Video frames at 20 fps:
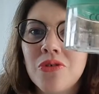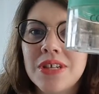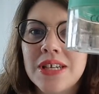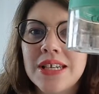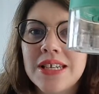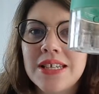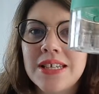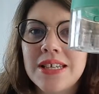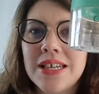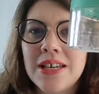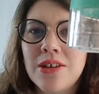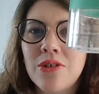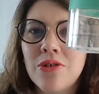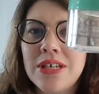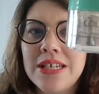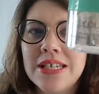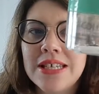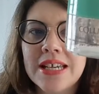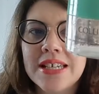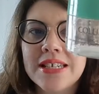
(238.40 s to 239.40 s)
ça, c'est
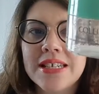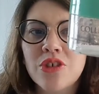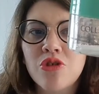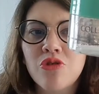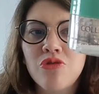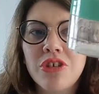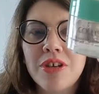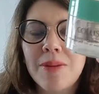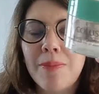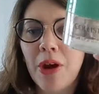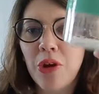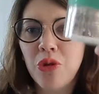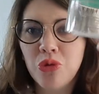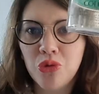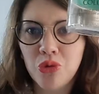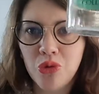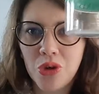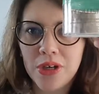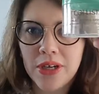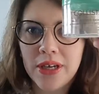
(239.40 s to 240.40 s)
Colistar, ça se trouve chez Mariono.